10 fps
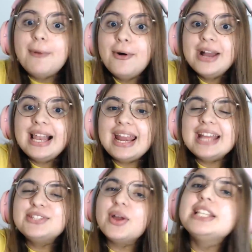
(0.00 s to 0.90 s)
bom, galera, é
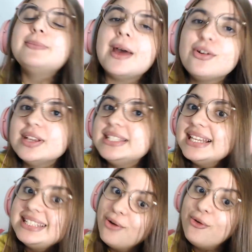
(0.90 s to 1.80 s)
isso aí. Espero que
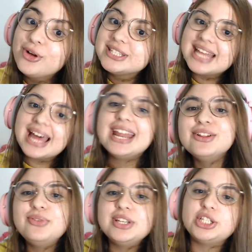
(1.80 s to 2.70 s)
vocês tenham gostado aí
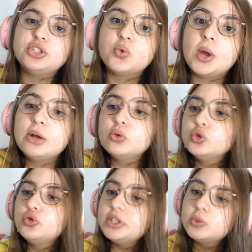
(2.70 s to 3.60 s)
do vídeo. A gente ficou aí com
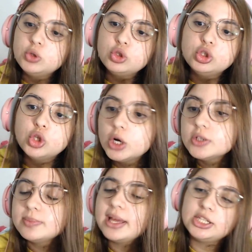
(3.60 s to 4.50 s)
uns vídeos muito
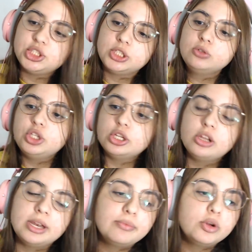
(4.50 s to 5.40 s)
loucos. Mano, acho que no título
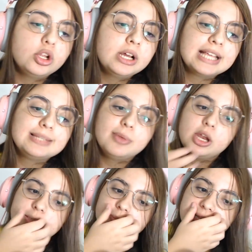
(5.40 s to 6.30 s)
eu nem vou colocar as
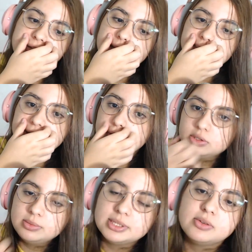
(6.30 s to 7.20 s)
melhores metais games e
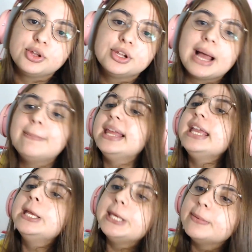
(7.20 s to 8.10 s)
outros meses. Eu vou colocar
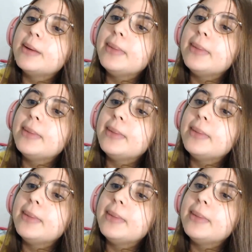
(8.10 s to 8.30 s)
Play Guima